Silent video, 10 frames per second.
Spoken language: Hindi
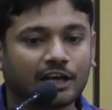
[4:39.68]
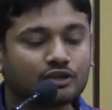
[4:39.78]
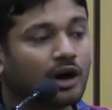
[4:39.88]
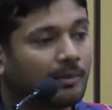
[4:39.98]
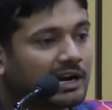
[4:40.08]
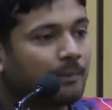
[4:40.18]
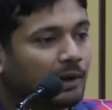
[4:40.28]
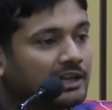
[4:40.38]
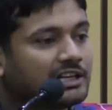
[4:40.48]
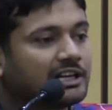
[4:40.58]
ये जो हमारा
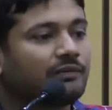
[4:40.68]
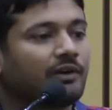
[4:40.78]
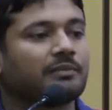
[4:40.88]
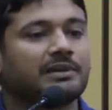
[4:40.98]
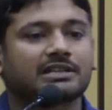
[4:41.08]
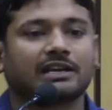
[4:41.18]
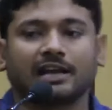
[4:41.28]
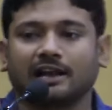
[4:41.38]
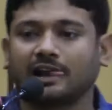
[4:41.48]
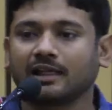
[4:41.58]
पॉलिटिकल फॉर्मेशन
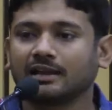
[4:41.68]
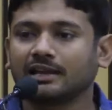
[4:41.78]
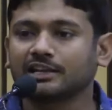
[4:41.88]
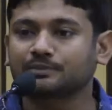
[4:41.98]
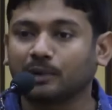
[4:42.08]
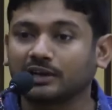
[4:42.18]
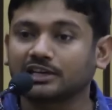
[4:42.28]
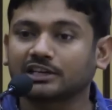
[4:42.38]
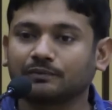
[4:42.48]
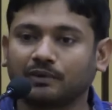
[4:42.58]
है इस
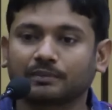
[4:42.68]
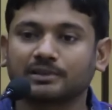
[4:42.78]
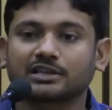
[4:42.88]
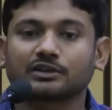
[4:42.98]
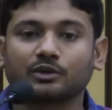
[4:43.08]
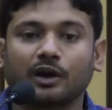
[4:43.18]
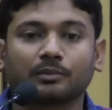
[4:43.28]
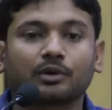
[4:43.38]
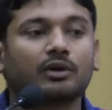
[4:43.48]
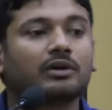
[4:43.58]
पॉलिटिकल फॉर्मेशन को
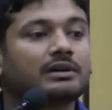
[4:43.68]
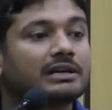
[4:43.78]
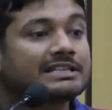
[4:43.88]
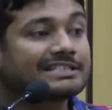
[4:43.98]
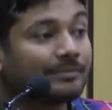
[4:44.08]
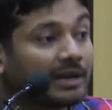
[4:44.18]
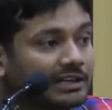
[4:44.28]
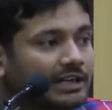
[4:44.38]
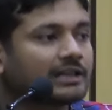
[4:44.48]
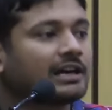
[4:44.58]
हमको
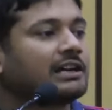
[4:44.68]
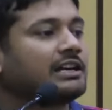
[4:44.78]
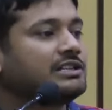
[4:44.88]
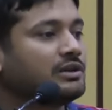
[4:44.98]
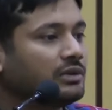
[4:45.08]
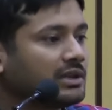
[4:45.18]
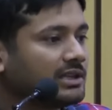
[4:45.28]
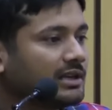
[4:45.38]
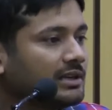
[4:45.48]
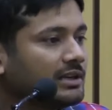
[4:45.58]
सीमेंटेड करने की
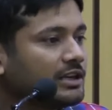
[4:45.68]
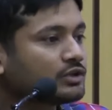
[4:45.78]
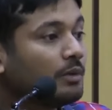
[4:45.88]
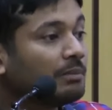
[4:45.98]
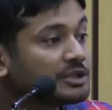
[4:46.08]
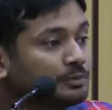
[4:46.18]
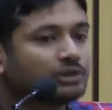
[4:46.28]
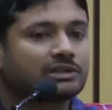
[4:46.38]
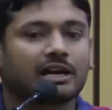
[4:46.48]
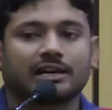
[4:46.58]
ज़रूरत है इसको
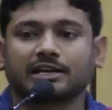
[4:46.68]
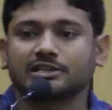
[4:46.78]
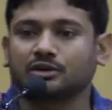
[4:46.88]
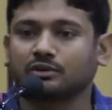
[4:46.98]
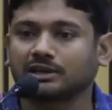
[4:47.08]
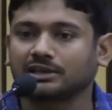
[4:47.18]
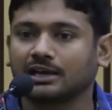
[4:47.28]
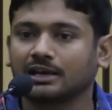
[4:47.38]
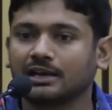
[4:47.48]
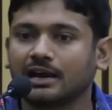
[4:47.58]
मजबूत करने की ज़रूरत
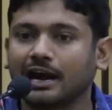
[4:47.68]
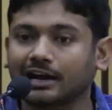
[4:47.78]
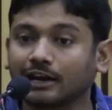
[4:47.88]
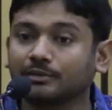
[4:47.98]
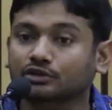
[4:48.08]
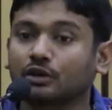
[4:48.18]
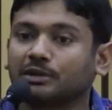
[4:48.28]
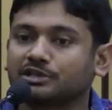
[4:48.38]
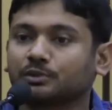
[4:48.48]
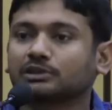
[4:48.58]
है अगर हम इसको
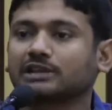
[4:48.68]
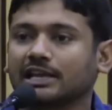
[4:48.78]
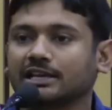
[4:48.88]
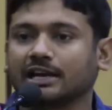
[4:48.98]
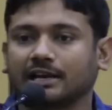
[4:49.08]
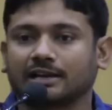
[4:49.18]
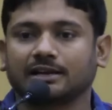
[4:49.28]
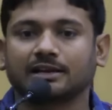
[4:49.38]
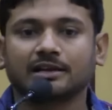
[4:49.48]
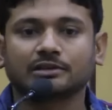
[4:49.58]
मजबूत नहीं
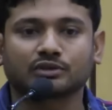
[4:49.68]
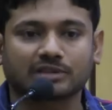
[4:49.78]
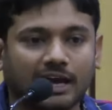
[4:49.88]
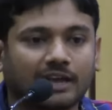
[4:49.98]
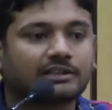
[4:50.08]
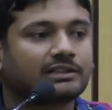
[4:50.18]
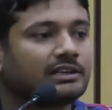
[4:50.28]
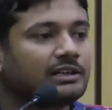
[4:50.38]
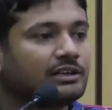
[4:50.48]
करेंगे तो शायद